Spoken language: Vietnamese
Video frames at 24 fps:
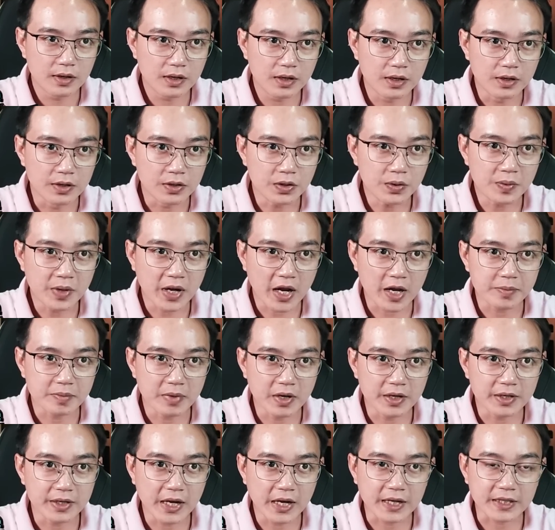Đường lúc hai
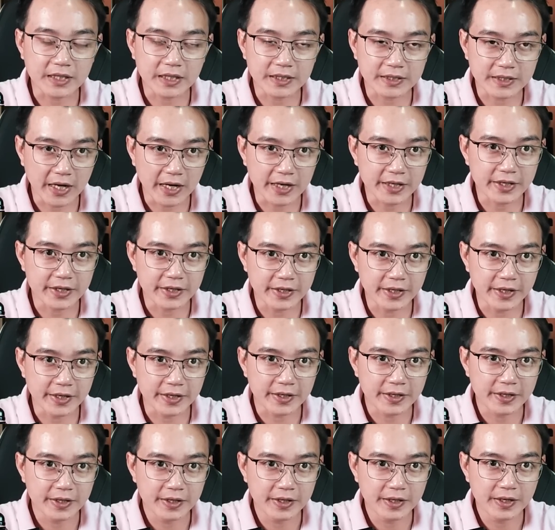bên đang tranh cãi kịch
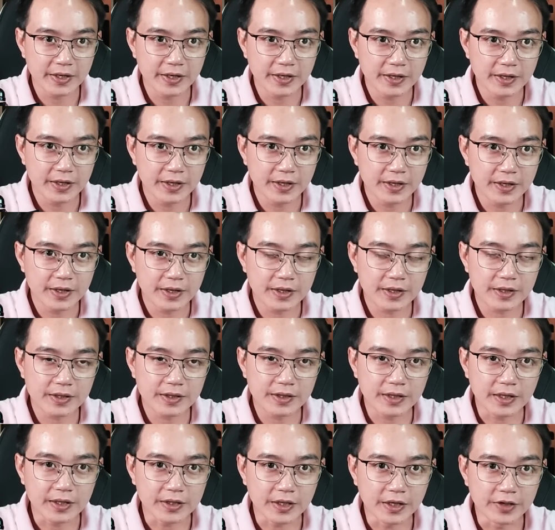liệt
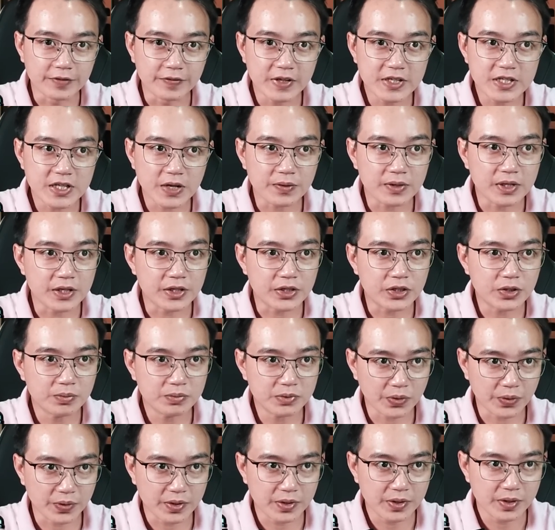thì từ phía sau lưng chúng
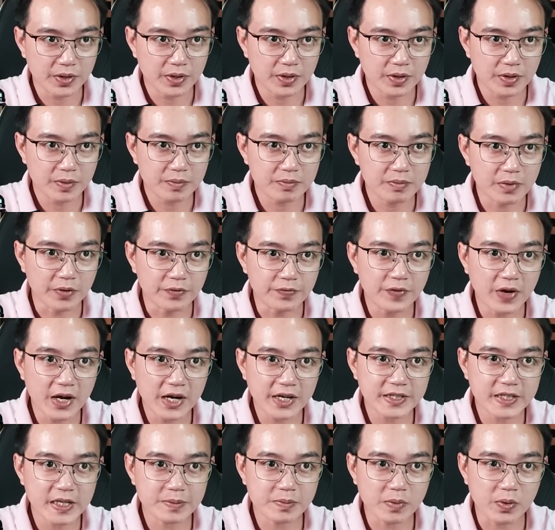tôi bỗng
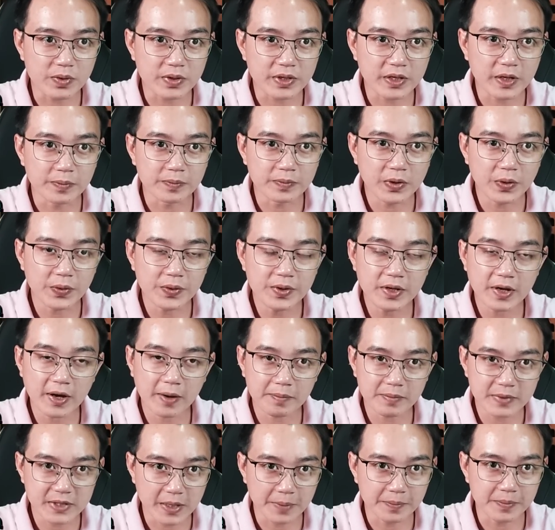phát ra một giọng nói
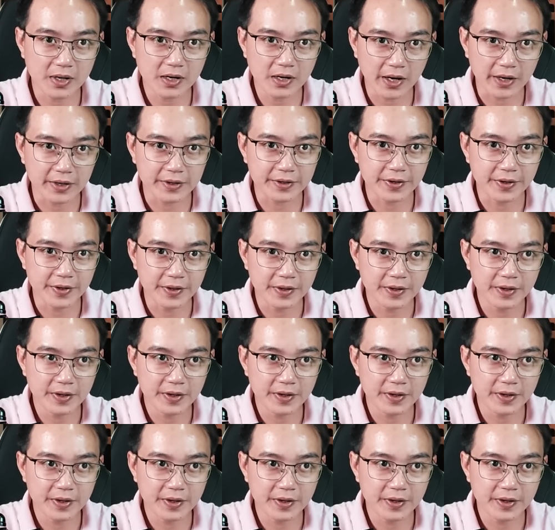âm trầm đến lạnh người.